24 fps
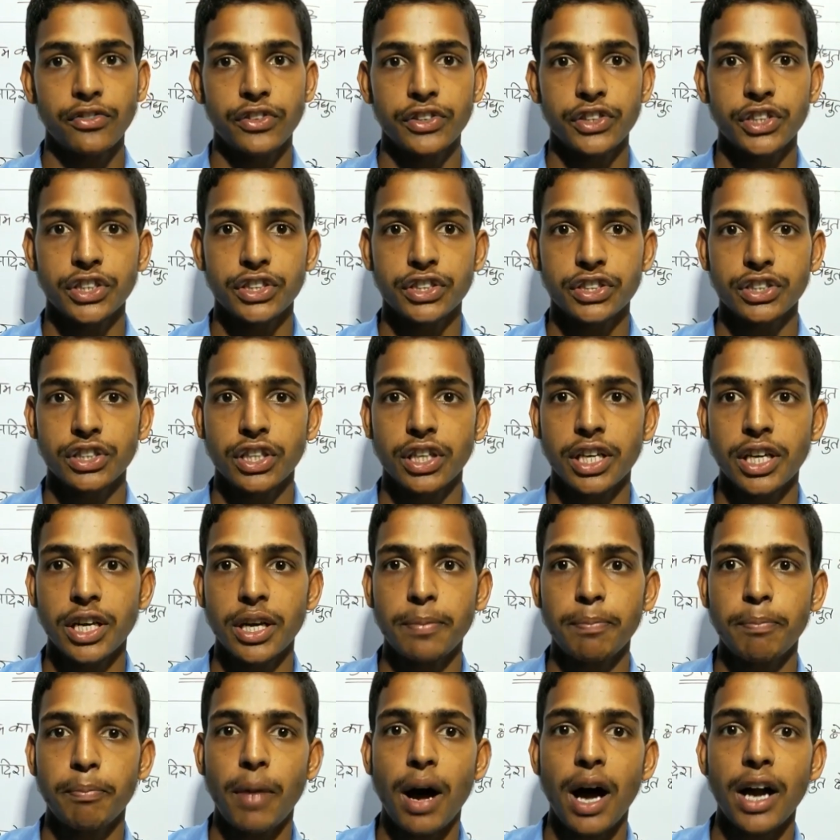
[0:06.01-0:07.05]
फिजिक्स
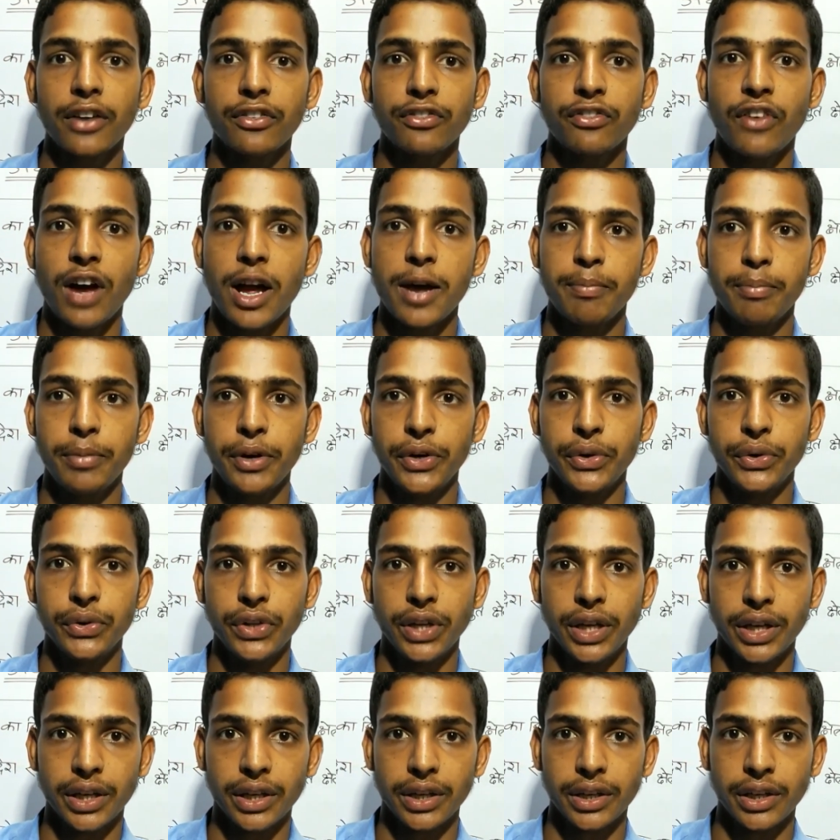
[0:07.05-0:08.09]
के पार्ट फाइव वीडियो
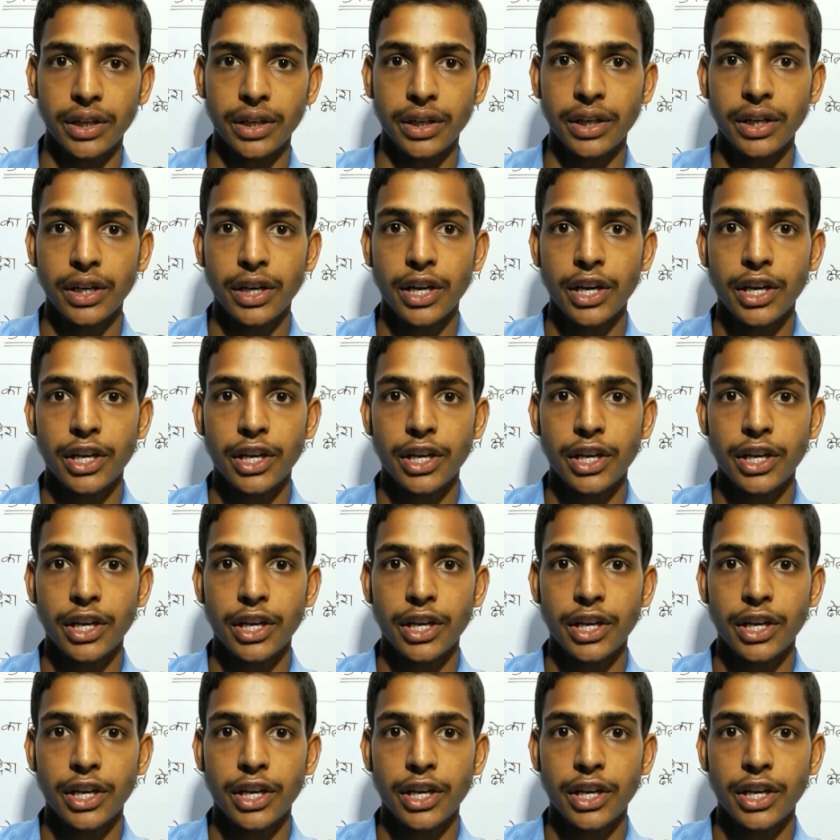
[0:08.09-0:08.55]
देखेंगे